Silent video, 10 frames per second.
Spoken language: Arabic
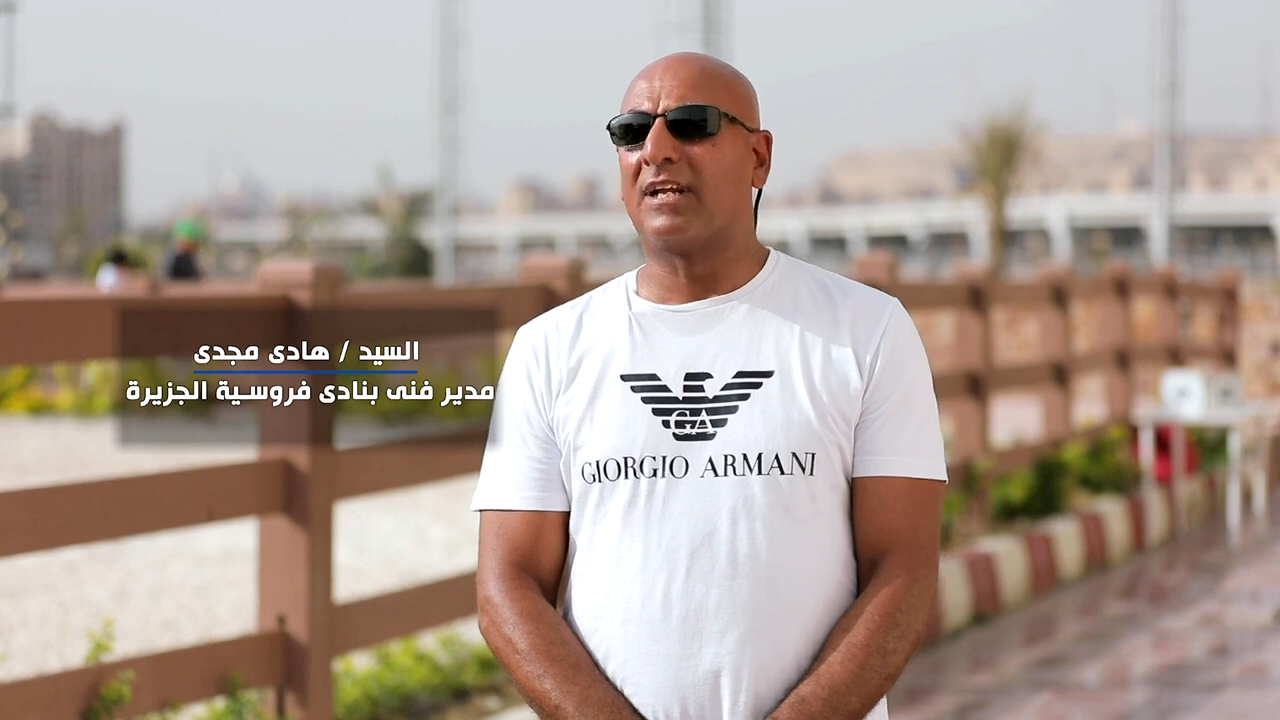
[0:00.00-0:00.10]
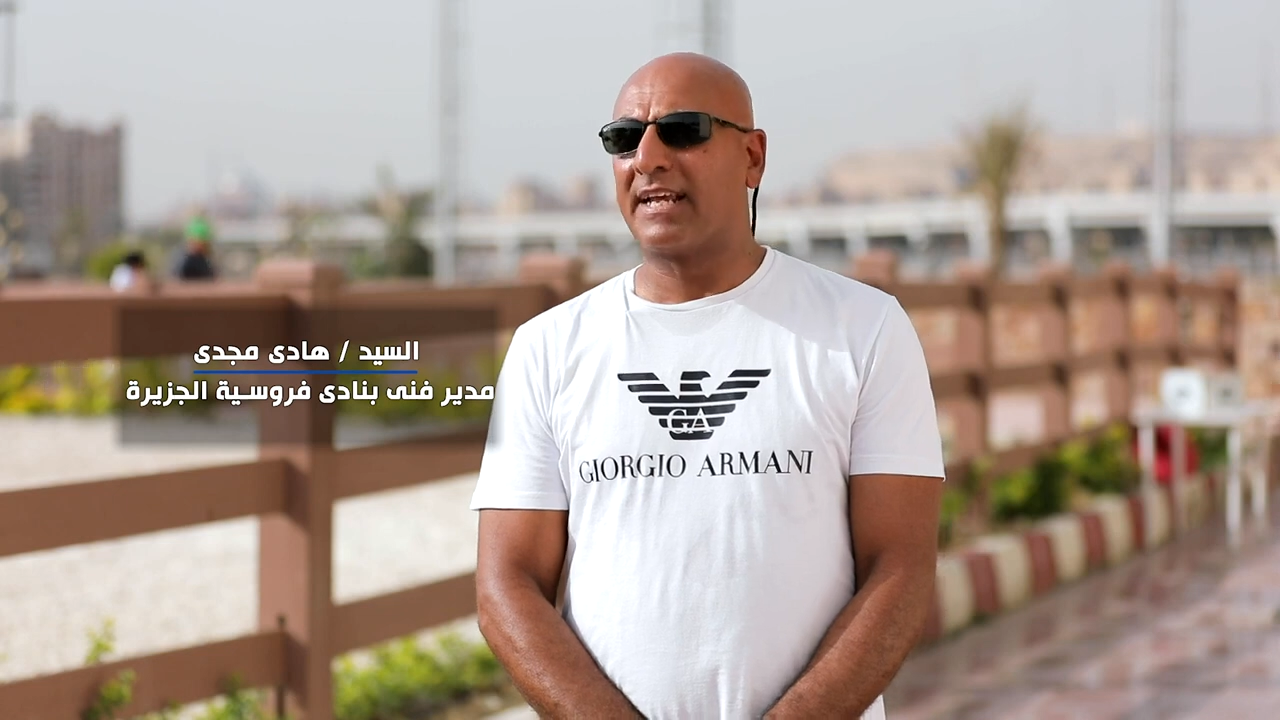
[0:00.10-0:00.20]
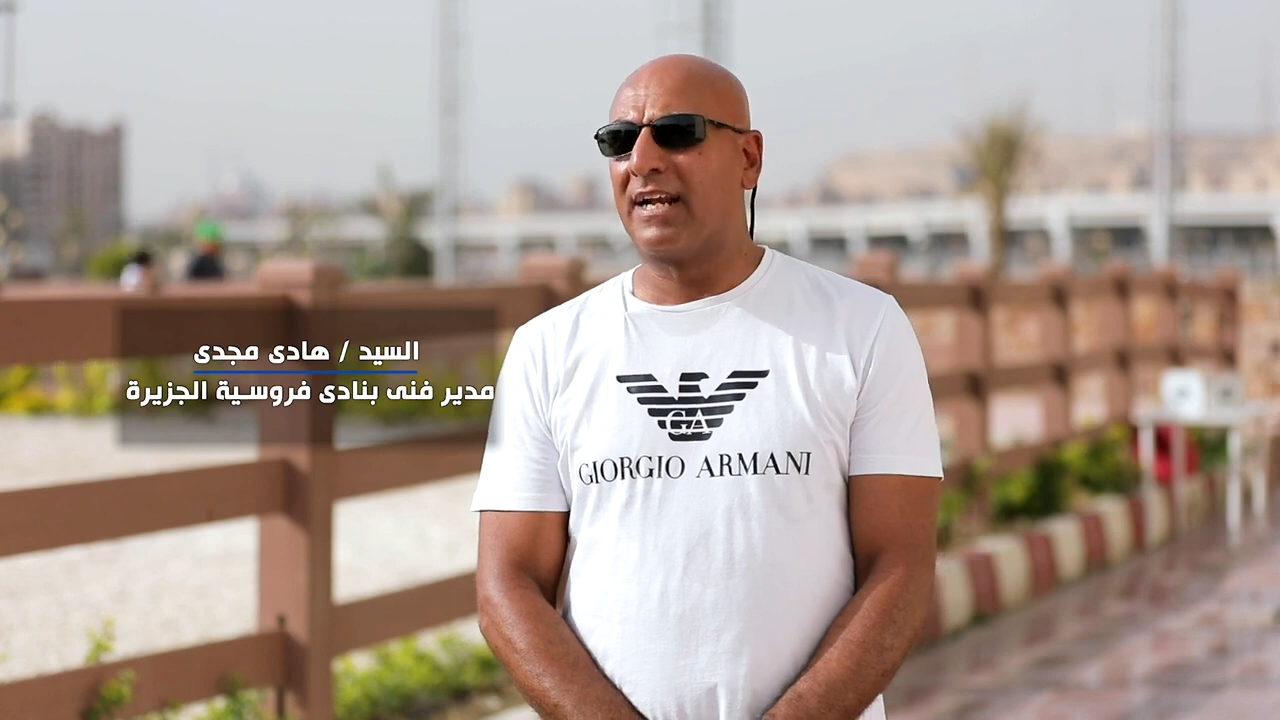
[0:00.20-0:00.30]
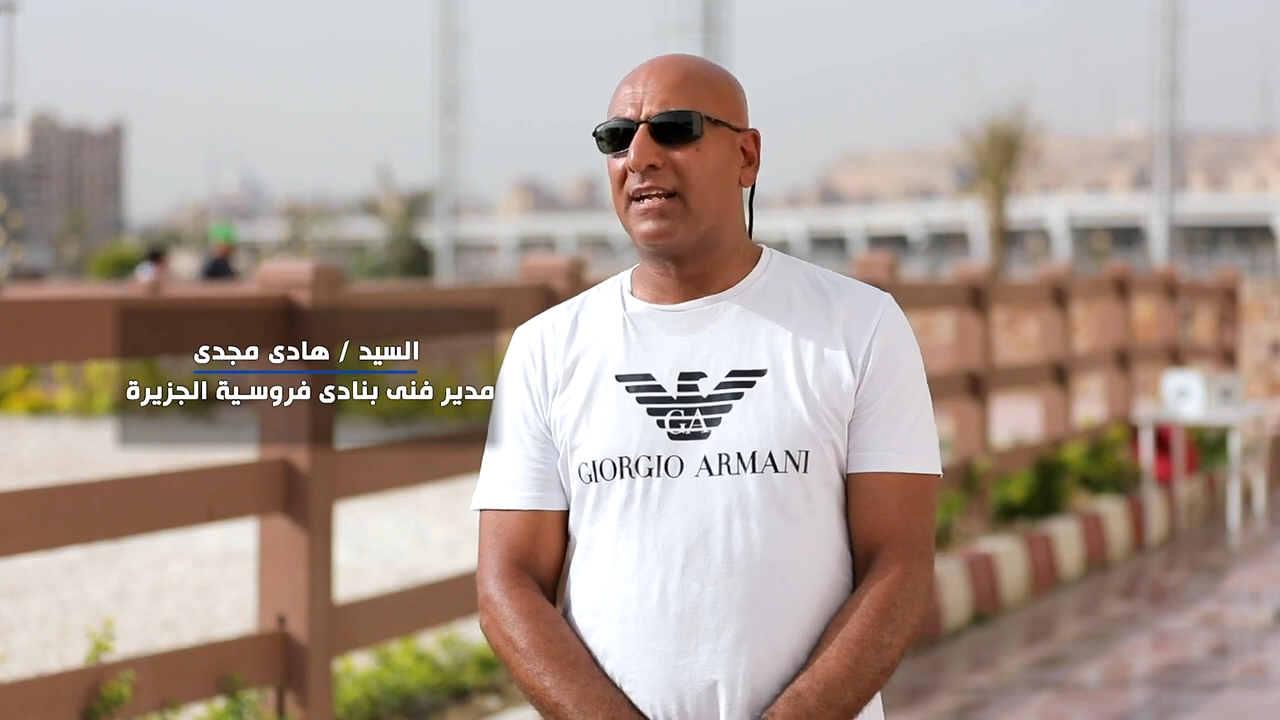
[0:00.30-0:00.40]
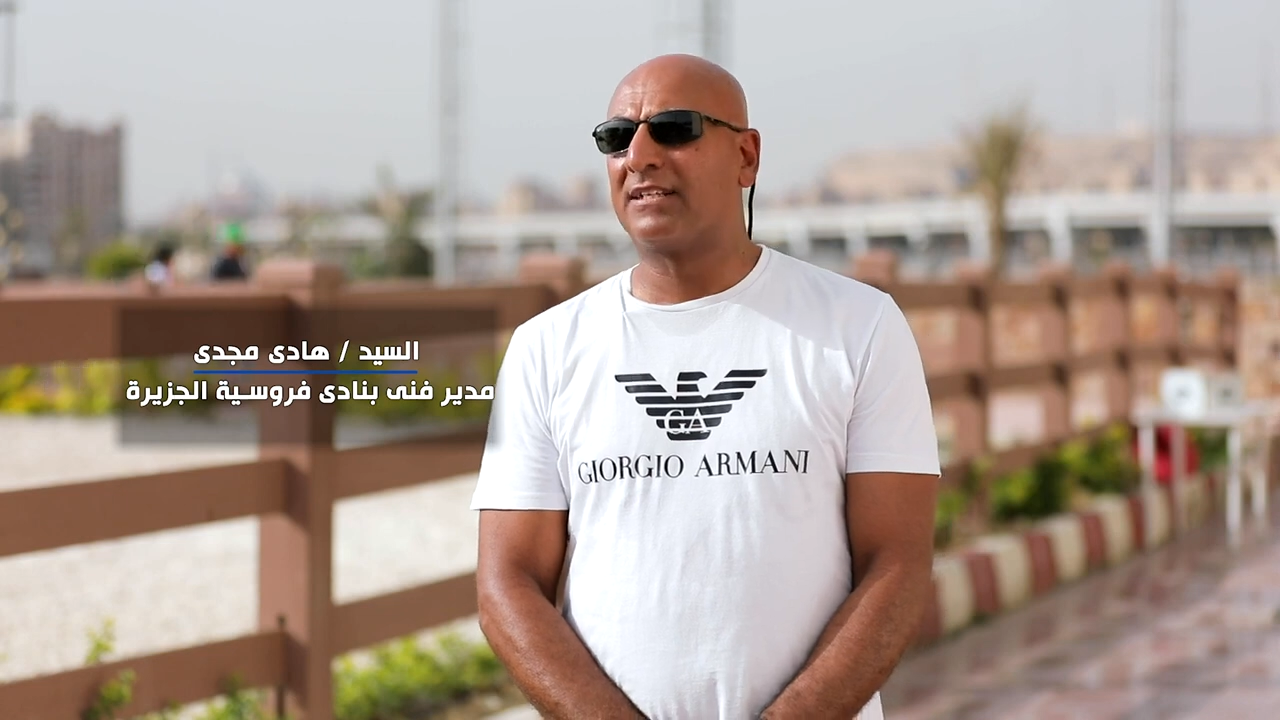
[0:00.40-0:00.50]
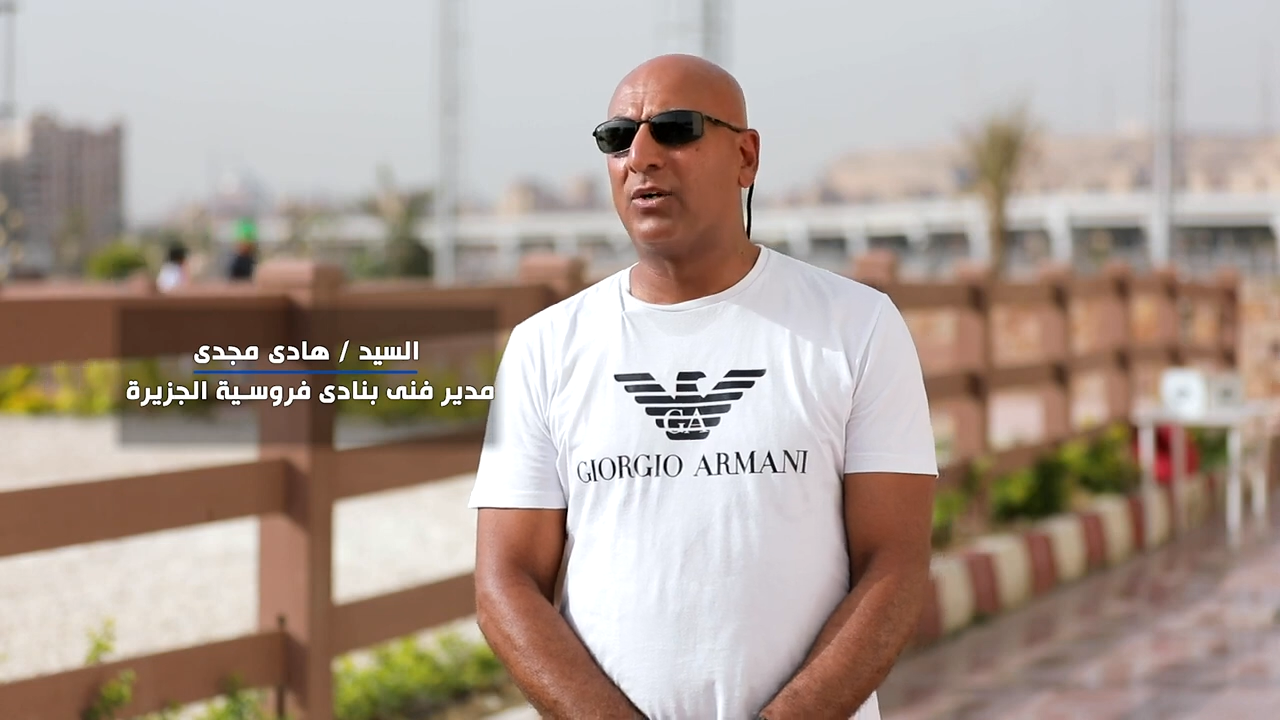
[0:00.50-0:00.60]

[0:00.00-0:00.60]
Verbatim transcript: الكله